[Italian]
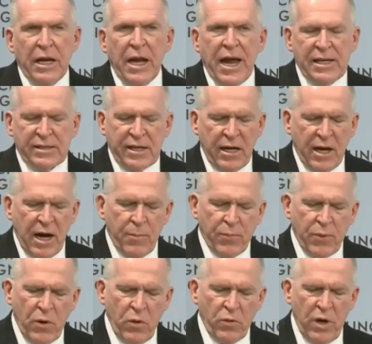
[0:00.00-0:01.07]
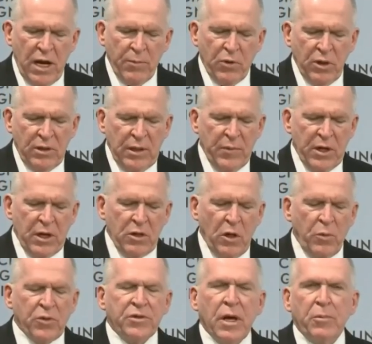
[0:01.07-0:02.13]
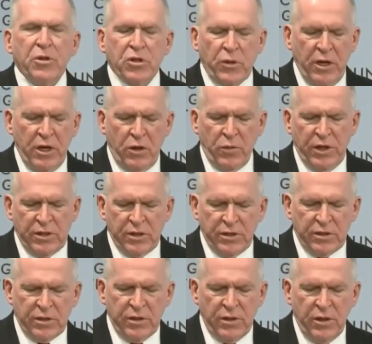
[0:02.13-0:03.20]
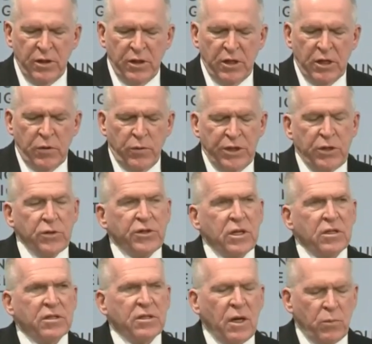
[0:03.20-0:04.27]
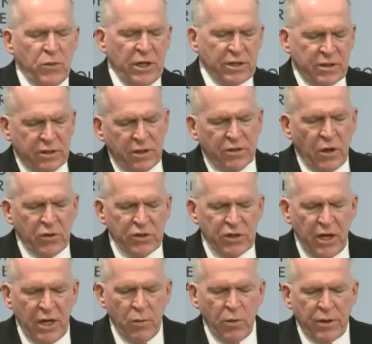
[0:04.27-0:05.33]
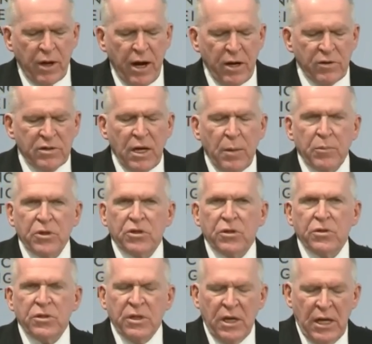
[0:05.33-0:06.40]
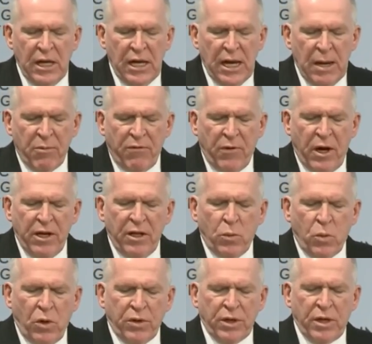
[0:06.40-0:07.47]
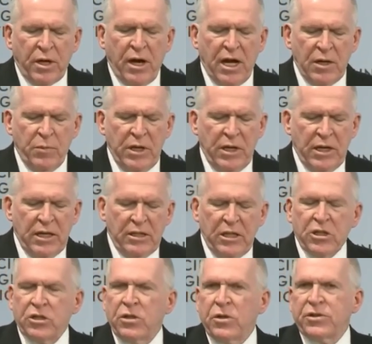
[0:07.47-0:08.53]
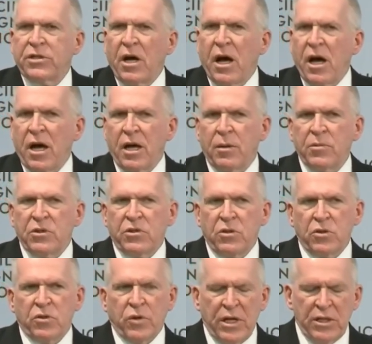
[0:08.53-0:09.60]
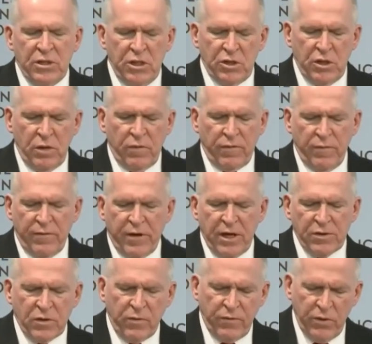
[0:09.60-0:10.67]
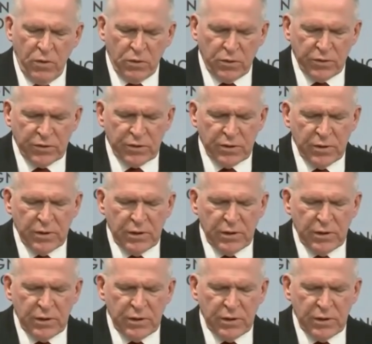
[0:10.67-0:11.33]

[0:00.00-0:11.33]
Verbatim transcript: Il programma SAI potrebbe limitare l'aumento della temperatura globale, riducendo alcuni rischi associati alle temperature più elevate e fornendo all'economia mondiale più tempo per la transizione dai combustibili fossili.